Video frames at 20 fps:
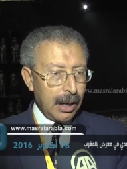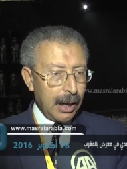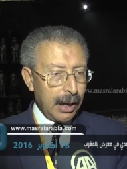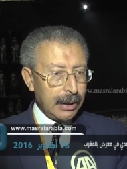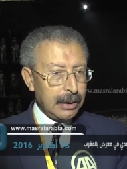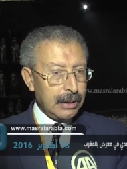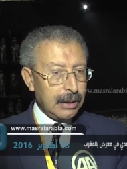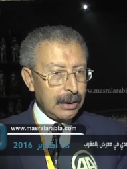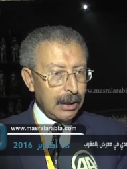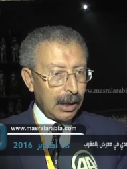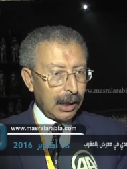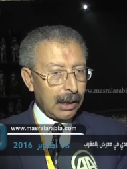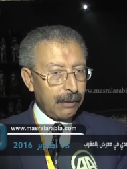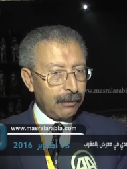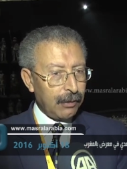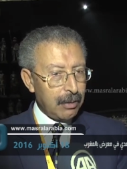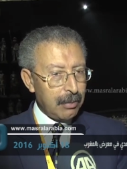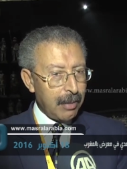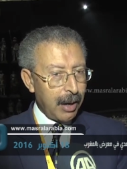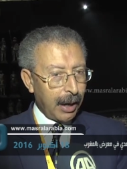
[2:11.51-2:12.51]
أن
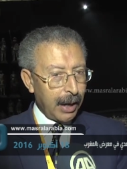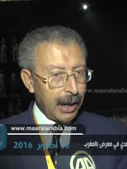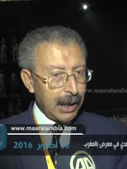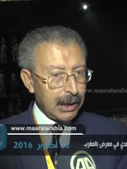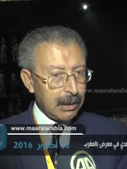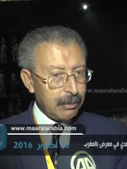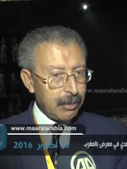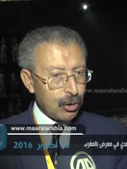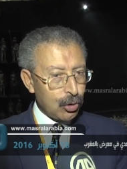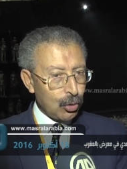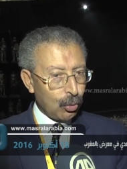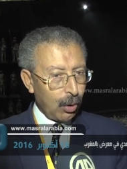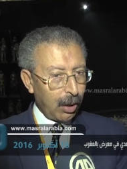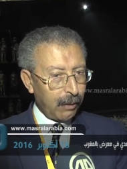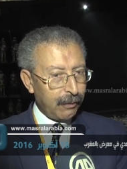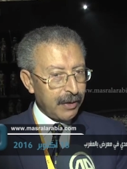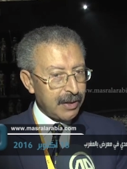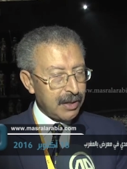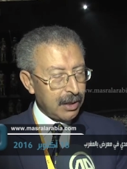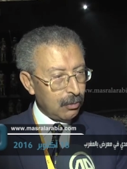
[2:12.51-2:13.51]
يقف المغاربة
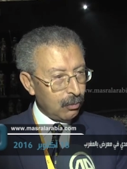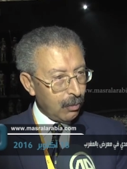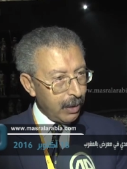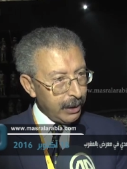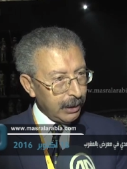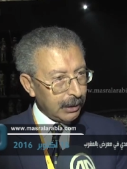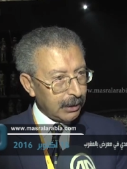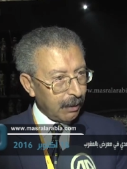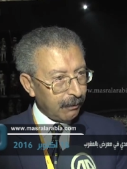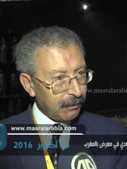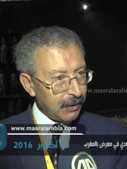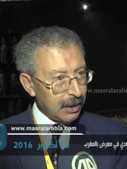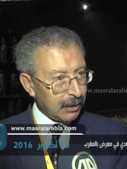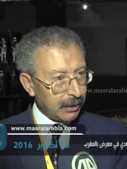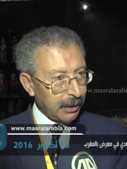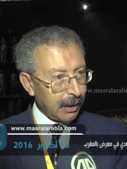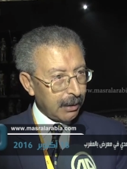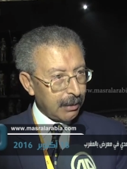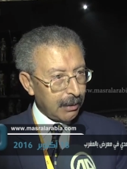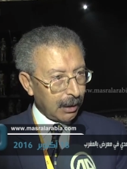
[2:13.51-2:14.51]
وقفة واحدة في
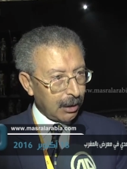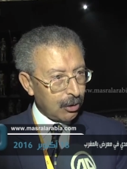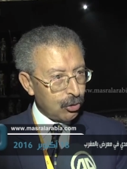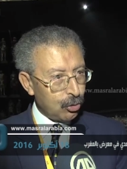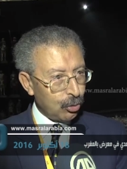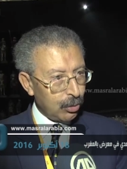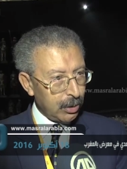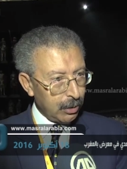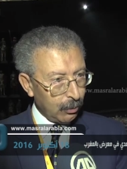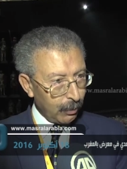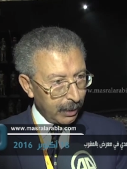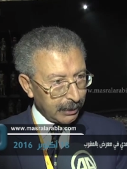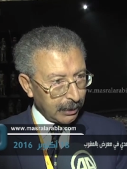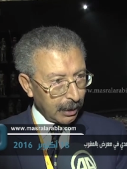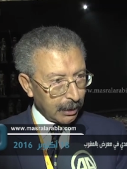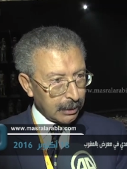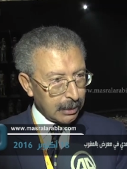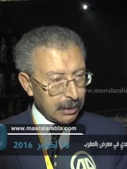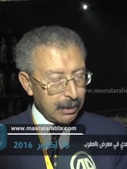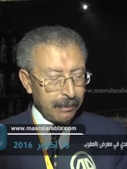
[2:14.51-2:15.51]
إطار تكتل
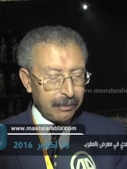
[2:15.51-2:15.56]
وطني